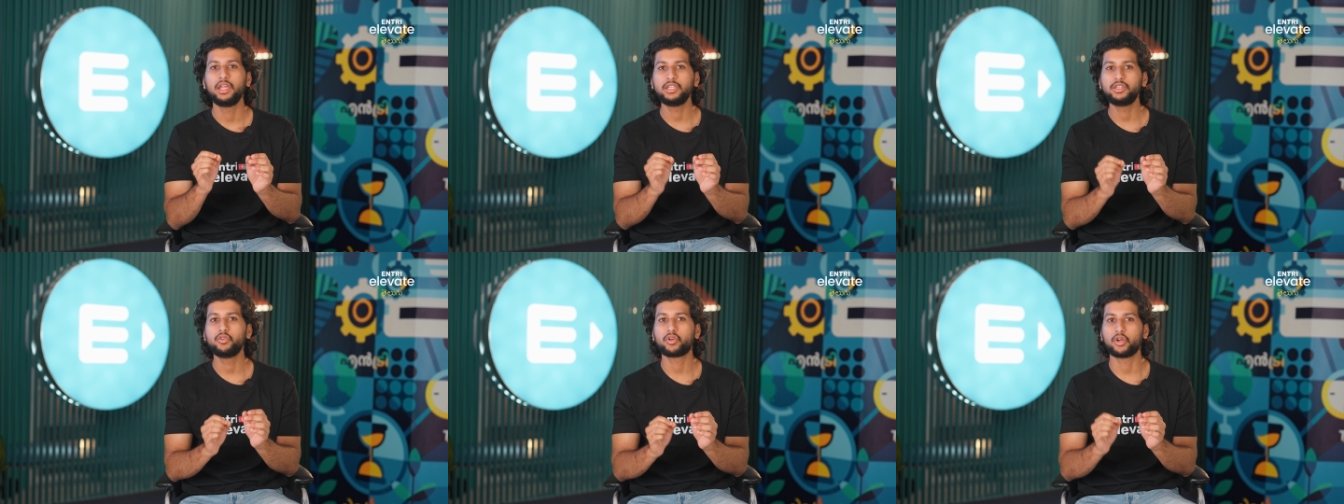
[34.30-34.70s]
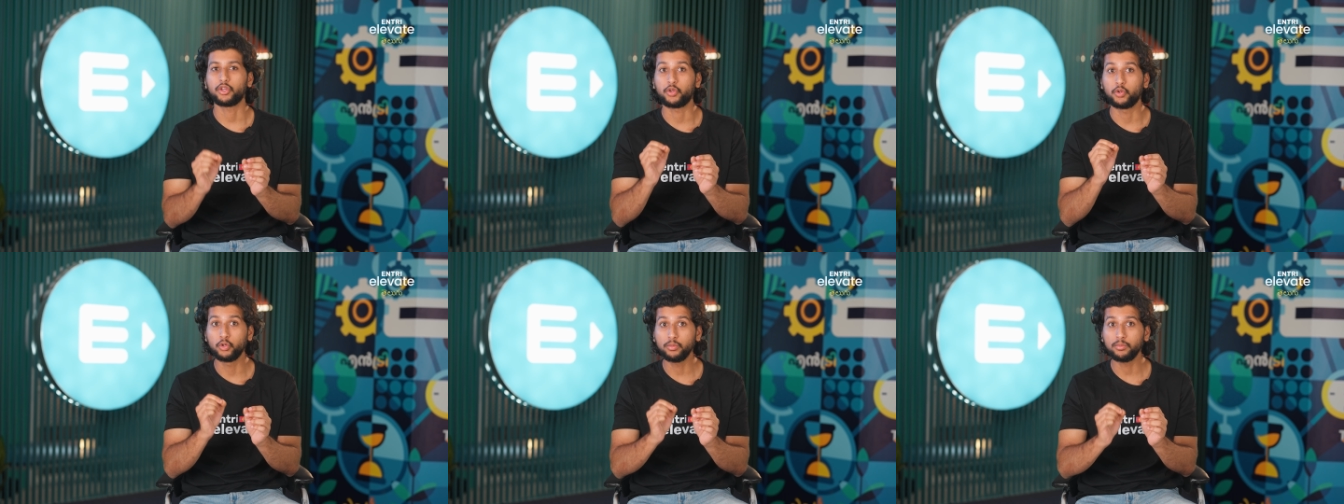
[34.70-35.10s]
ఇది ఒక
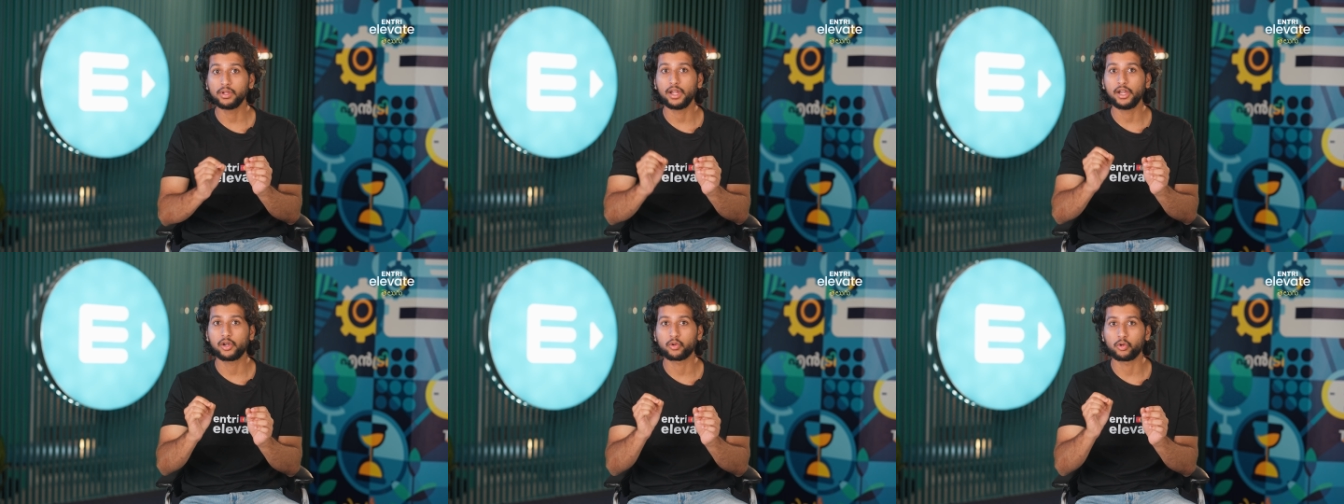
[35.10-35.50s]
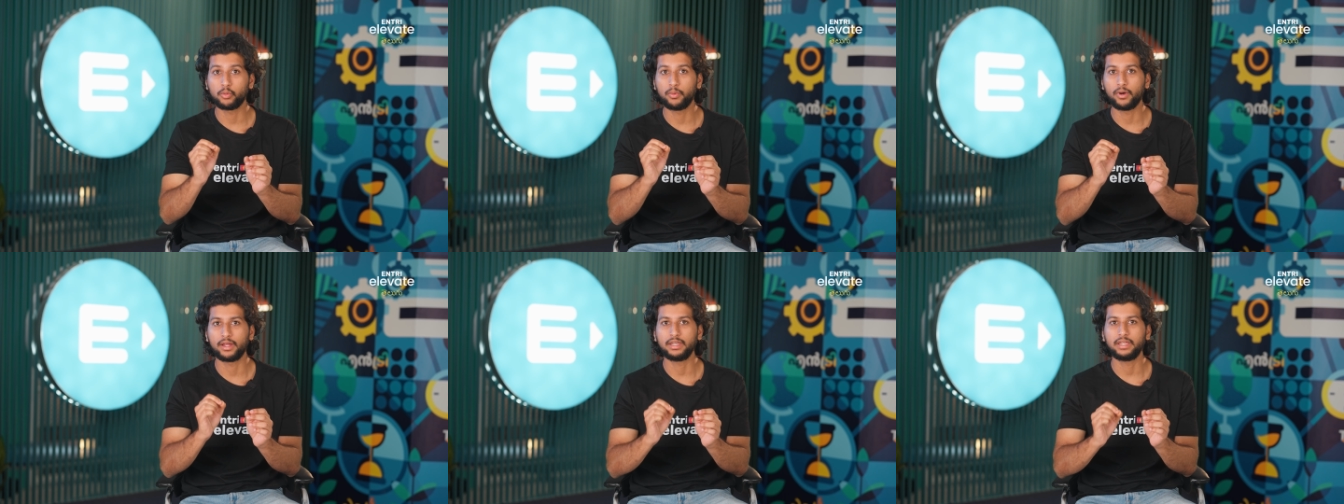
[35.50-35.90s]
హ్యూమనాయిడ్
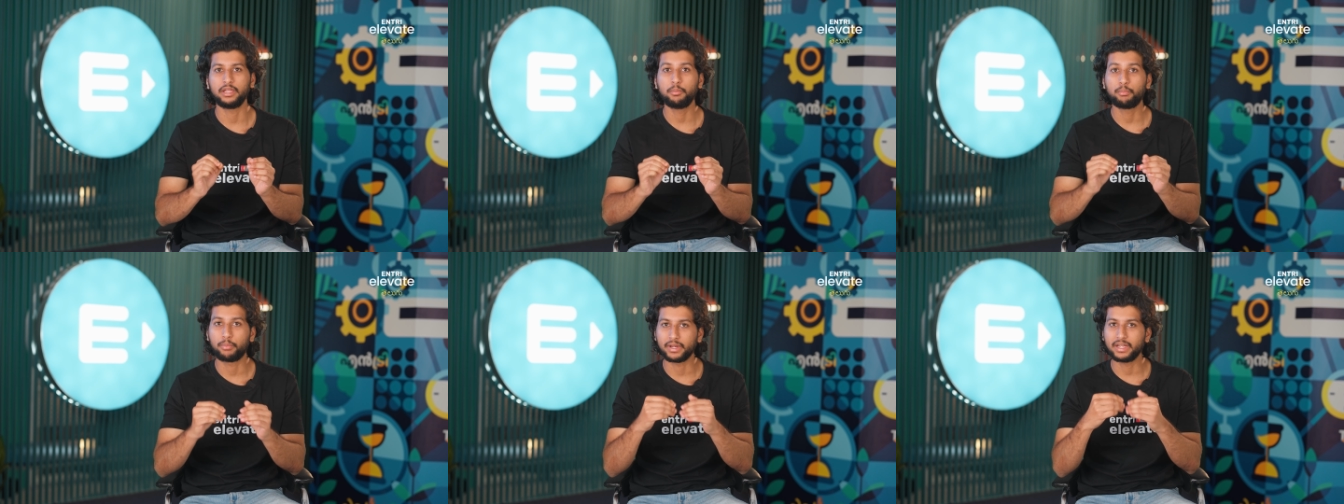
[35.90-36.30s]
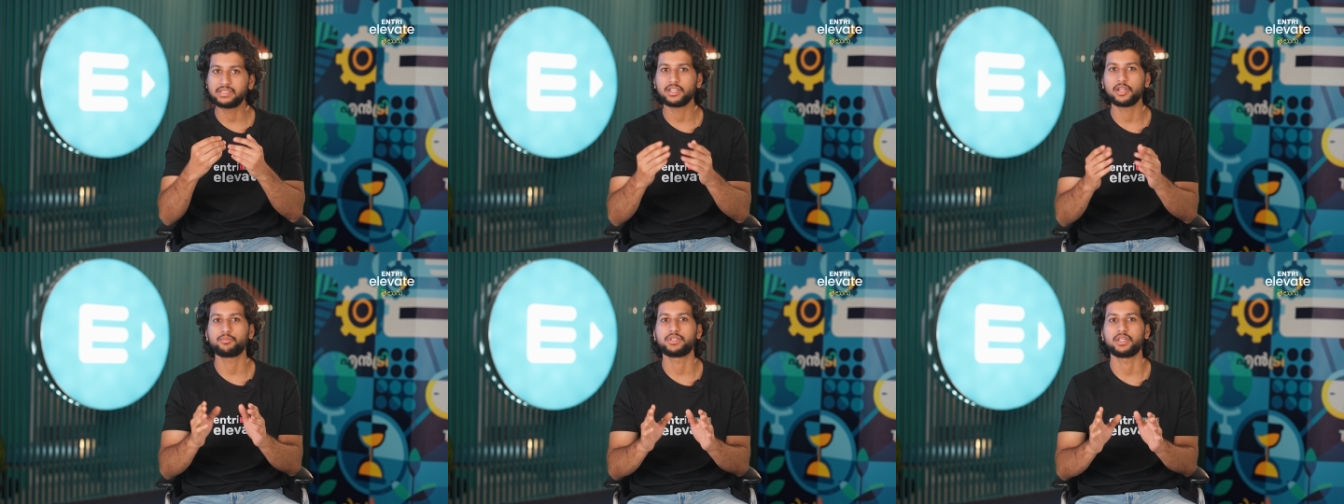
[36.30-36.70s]
రోబో అని
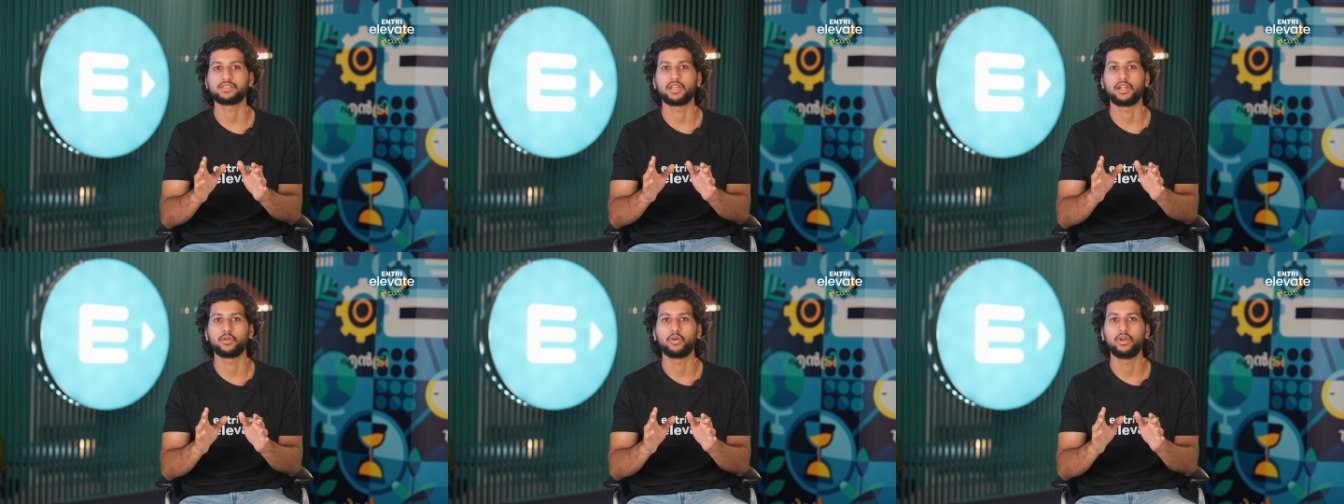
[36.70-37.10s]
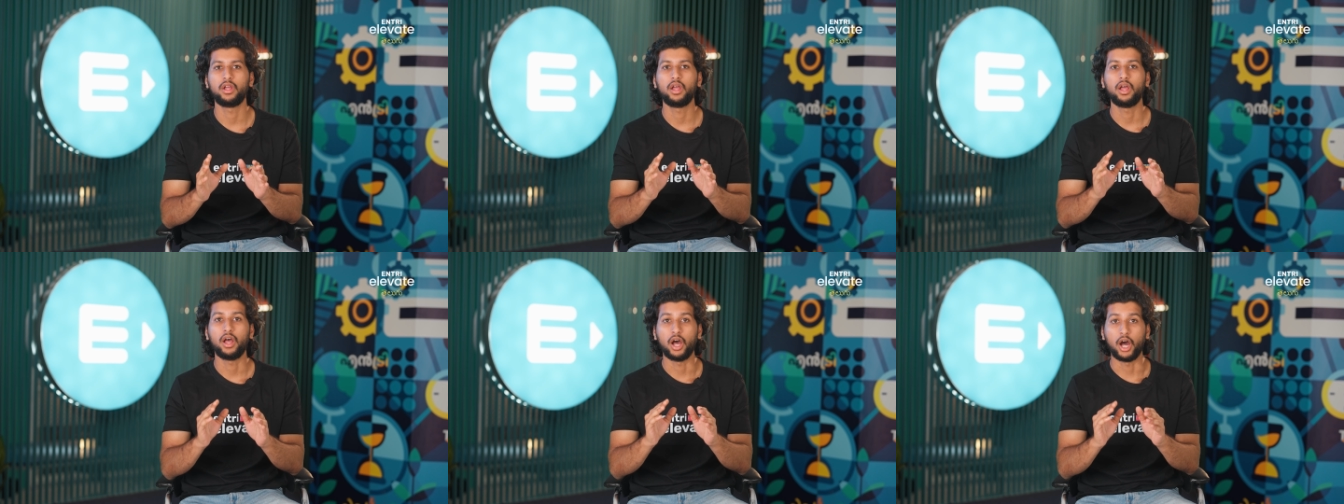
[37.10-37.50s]
పరిచయం చేశాడు
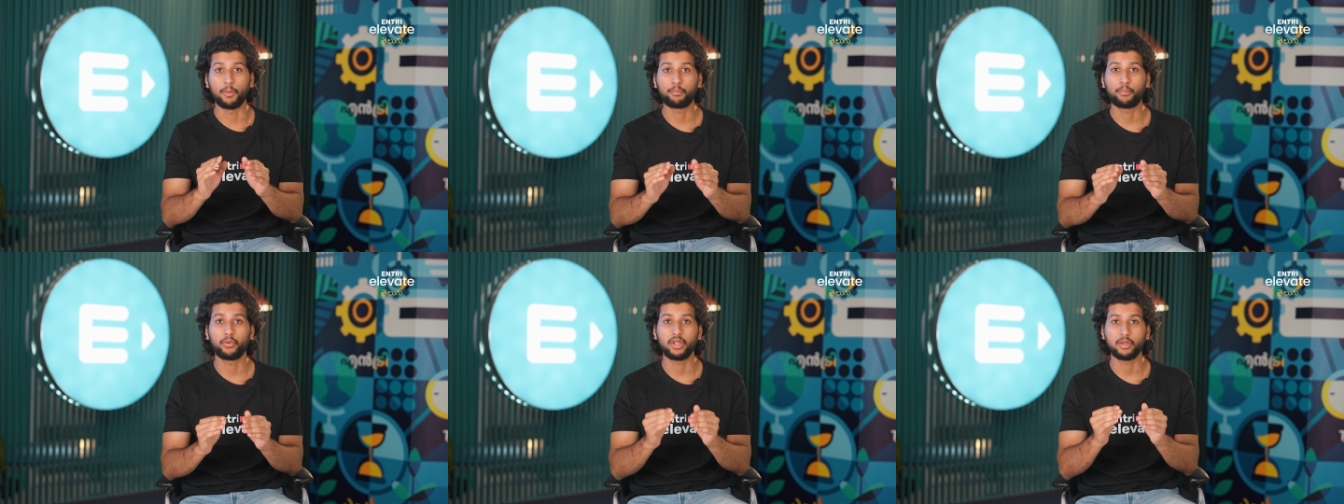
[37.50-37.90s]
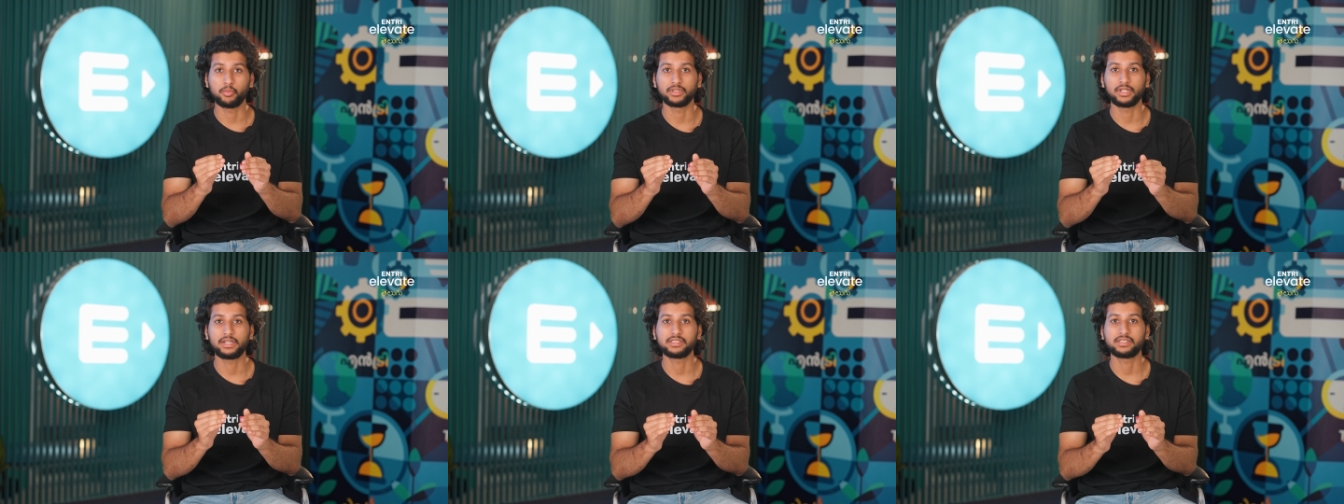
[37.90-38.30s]
అప్పుడే
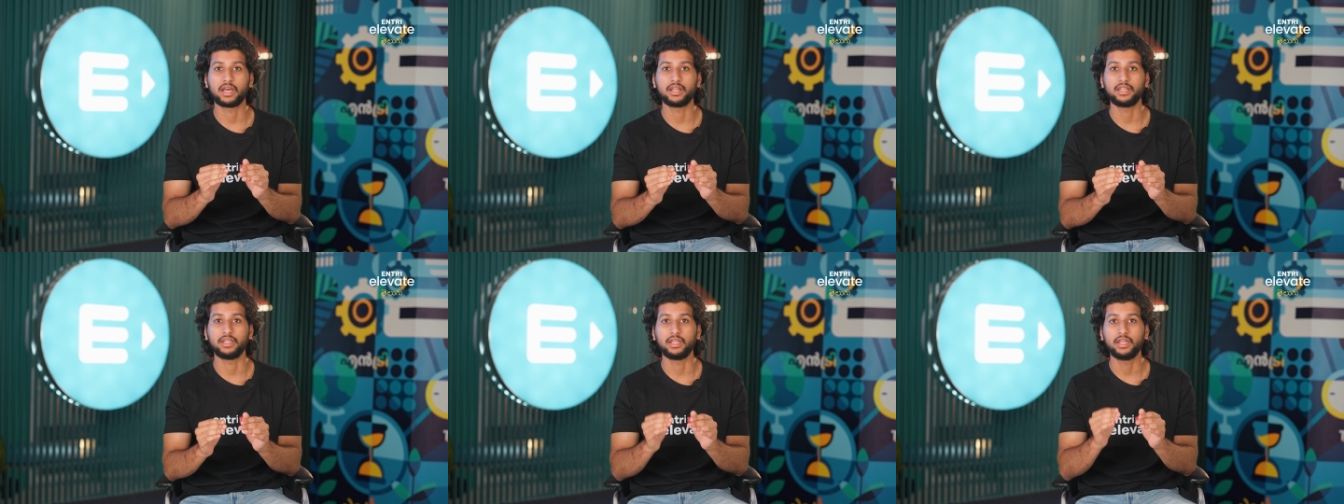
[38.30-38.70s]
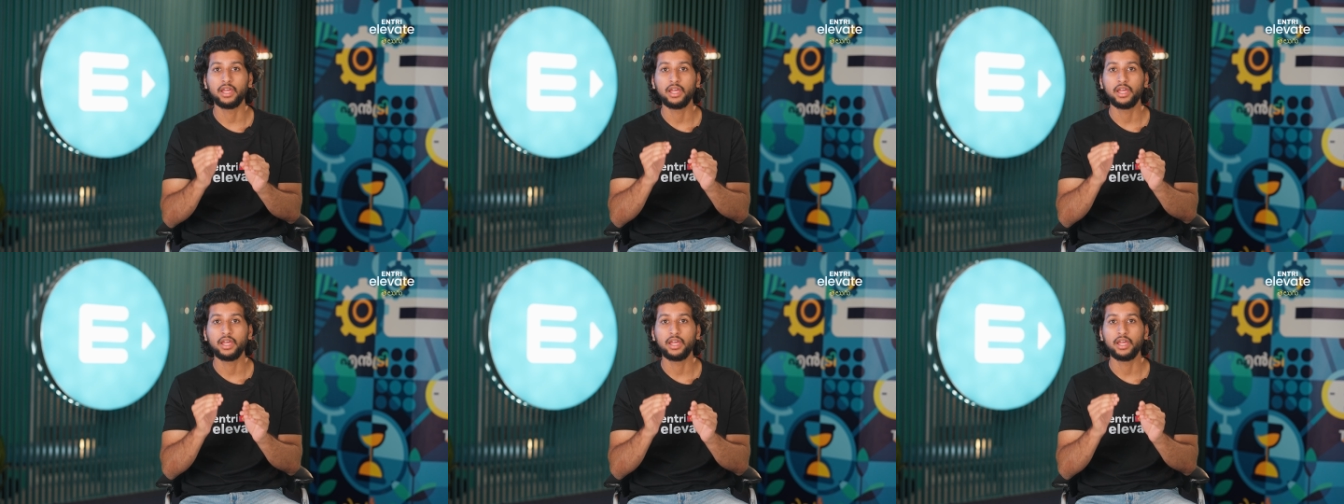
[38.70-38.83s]
మొదటిసారి